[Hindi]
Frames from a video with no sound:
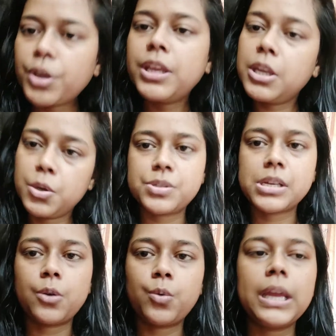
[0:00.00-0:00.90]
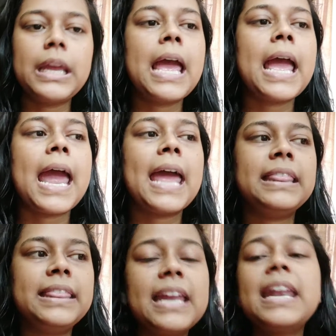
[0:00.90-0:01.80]
वो ही यूज करूंगी
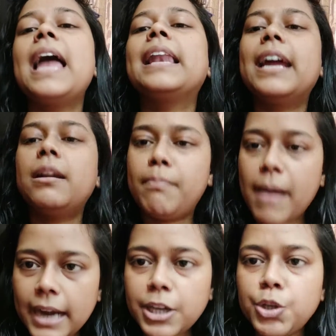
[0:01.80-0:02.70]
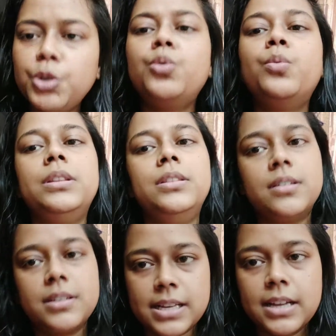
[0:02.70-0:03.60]
एंड देन आई गेट बैक टू यू विद द